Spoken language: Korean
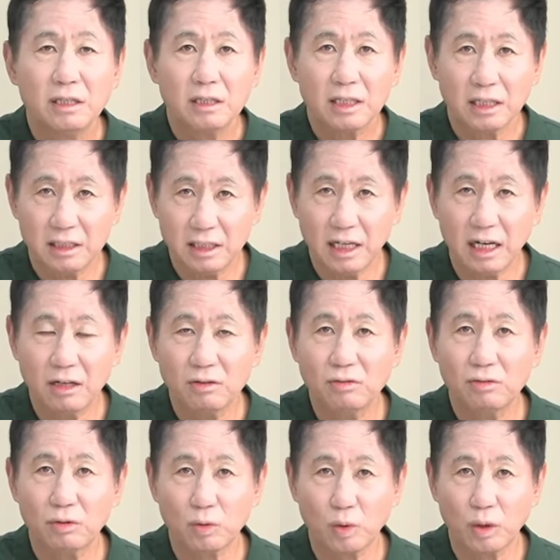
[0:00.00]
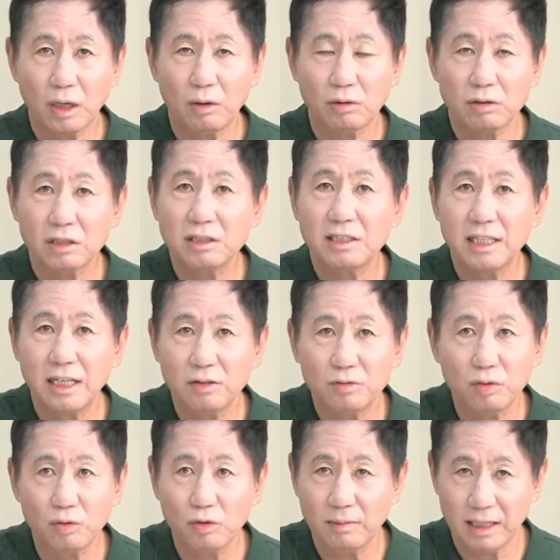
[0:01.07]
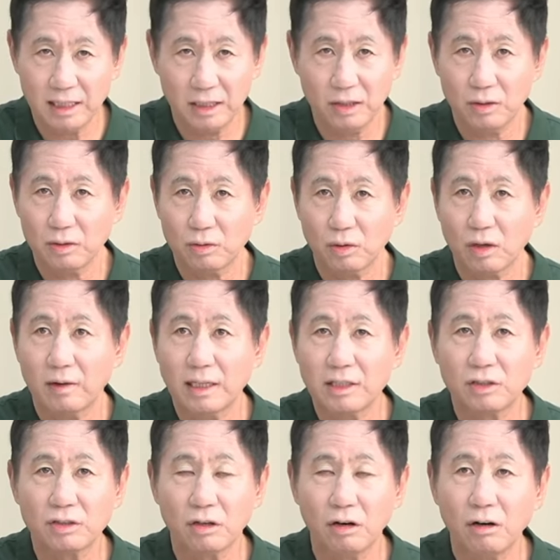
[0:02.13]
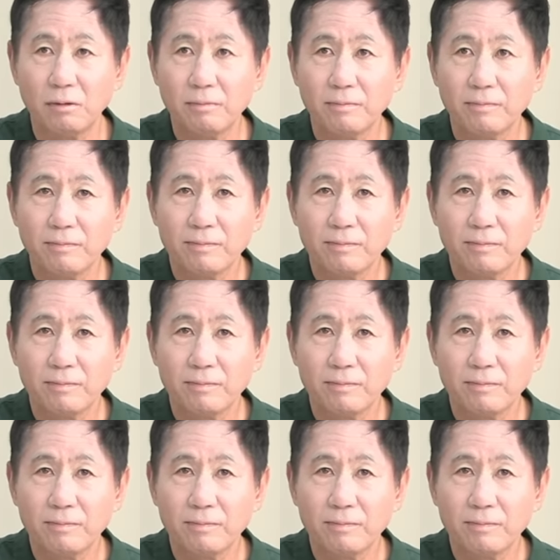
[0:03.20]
다시 한국으로 돌아오고 특히 제주도로 많이 돌아왔죠.